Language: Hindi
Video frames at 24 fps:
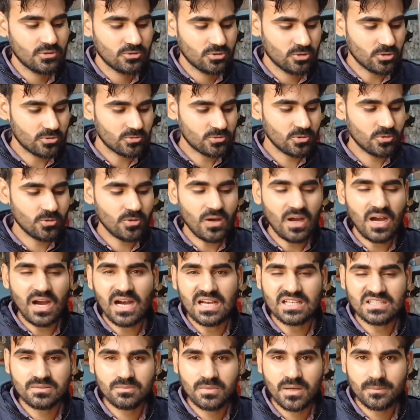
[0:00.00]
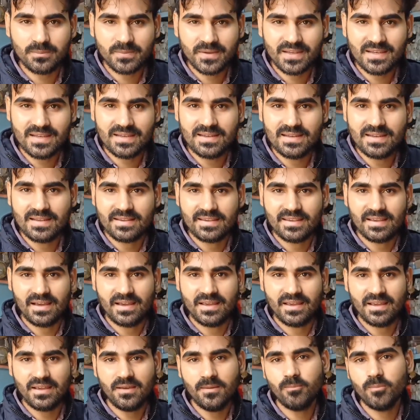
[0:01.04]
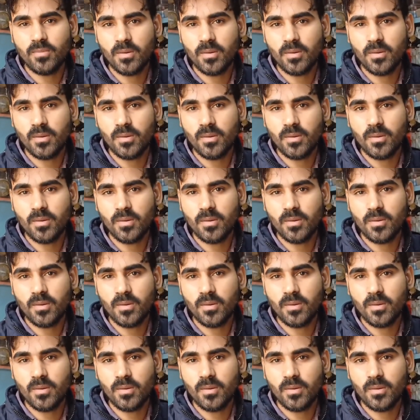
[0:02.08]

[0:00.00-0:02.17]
दोस्तों आज हम आपके लिए लेके आए हैं